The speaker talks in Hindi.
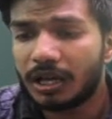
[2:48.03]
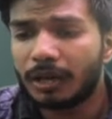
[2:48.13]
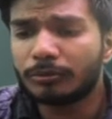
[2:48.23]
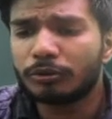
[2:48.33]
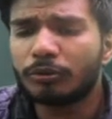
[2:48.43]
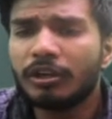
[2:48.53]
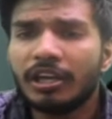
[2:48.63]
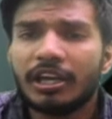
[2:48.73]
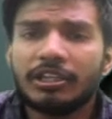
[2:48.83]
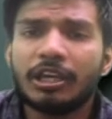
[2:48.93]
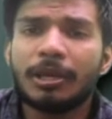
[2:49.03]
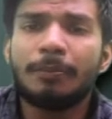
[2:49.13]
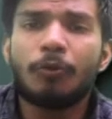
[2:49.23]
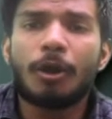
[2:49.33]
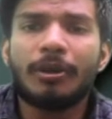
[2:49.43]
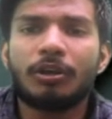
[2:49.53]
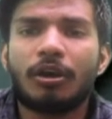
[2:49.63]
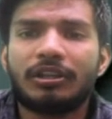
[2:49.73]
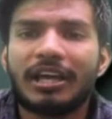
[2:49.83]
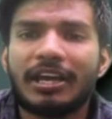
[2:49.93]
अब दोस्तों ये एम्प्लॉयमेंट
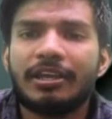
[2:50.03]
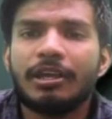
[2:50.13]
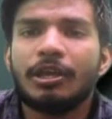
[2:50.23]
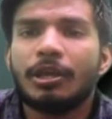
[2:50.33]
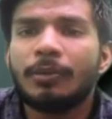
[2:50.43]
क्या होता है